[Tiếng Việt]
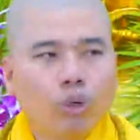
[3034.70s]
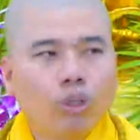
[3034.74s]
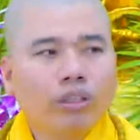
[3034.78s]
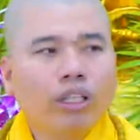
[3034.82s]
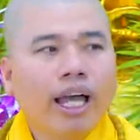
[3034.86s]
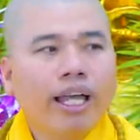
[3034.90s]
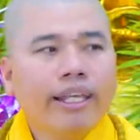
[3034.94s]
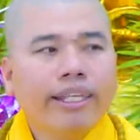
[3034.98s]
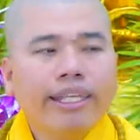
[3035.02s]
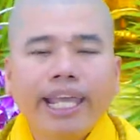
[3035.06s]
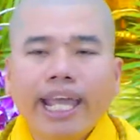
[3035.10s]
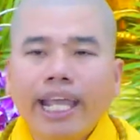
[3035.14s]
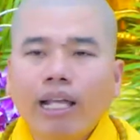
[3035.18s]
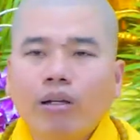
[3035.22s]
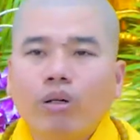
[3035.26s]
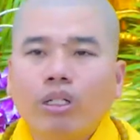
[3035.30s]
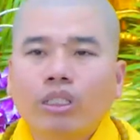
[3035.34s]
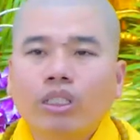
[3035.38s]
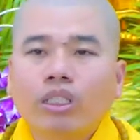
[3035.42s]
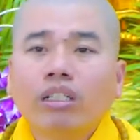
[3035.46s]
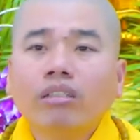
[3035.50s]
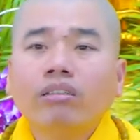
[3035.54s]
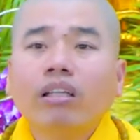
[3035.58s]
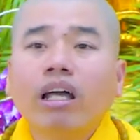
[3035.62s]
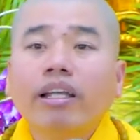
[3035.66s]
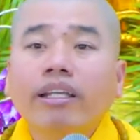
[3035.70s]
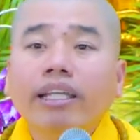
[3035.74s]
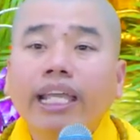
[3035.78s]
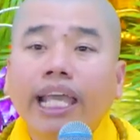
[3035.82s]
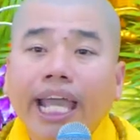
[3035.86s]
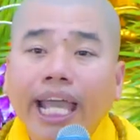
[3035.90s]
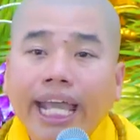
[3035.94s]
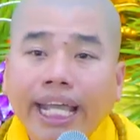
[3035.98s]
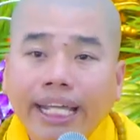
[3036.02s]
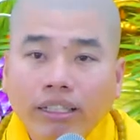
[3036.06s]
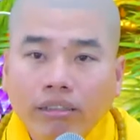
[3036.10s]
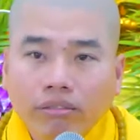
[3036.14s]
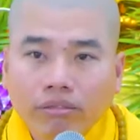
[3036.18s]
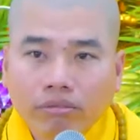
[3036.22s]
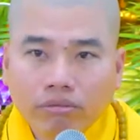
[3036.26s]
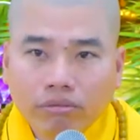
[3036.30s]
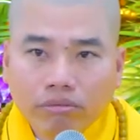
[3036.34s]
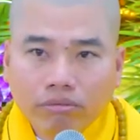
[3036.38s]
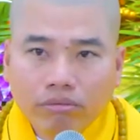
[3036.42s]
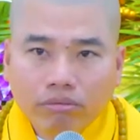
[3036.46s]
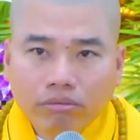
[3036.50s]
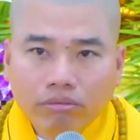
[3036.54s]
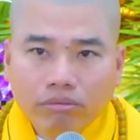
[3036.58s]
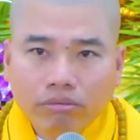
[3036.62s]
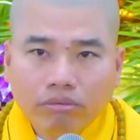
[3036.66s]
của thế gian và sức thế gian.
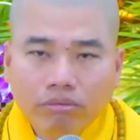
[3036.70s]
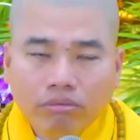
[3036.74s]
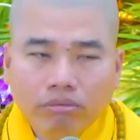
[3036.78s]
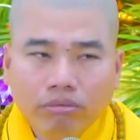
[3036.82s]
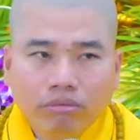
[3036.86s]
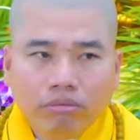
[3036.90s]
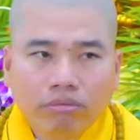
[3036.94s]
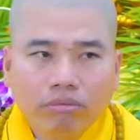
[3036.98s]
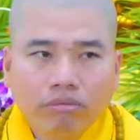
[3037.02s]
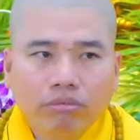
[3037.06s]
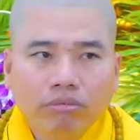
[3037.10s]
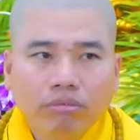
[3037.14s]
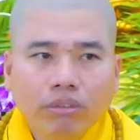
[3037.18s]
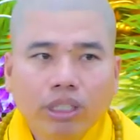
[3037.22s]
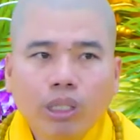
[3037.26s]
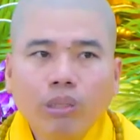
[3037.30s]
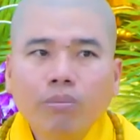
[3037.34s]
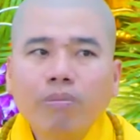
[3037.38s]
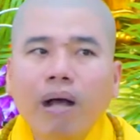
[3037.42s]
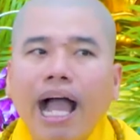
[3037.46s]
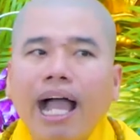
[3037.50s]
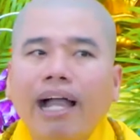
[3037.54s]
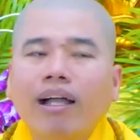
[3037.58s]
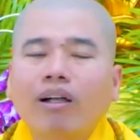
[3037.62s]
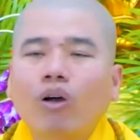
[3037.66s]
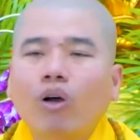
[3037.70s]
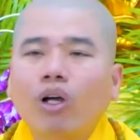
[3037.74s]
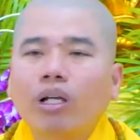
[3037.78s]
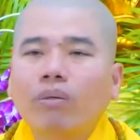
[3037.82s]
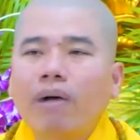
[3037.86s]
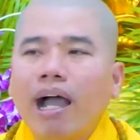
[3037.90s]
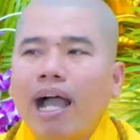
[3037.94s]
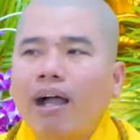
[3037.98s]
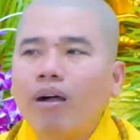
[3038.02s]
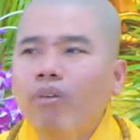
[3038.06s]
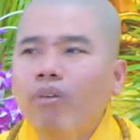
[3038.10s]
Nếu 3 ngôi